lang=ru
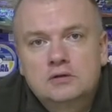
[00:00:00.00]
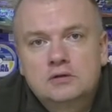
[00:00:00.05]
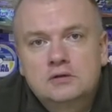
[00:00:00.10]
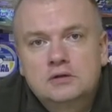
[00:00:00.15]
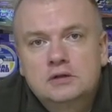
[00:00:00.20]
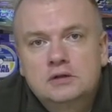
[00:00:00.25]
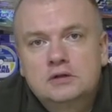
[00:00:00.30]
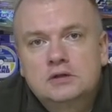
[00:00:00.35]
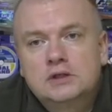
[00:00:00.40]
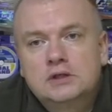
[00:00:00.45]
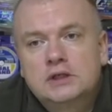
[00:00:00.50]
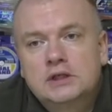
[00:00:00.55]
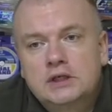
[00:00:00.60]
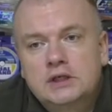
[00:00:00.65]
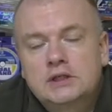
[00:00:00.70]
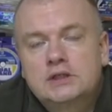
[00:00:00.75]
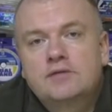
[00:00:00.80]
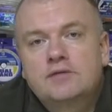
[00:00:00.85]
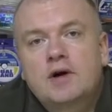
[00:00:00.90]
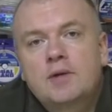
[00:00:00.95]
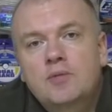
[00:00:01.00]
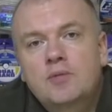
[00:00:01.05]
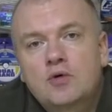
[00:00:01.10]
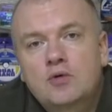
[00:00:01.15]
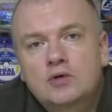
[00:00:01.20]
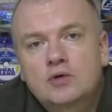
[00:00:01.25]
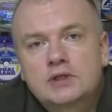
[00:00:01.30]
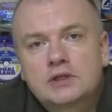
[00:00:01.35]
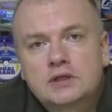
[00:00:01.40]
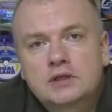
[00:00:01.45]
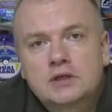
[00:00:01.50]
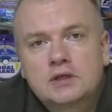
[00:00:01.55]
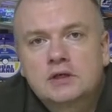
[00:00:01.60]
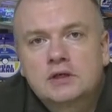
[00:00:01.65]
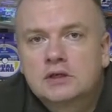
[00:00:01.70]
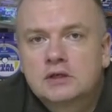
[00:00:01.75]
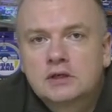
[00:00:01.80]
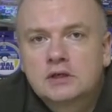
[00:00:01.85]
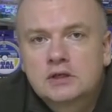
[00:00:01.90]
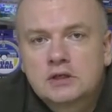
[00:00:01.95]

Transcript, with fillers: э, есть вопросы,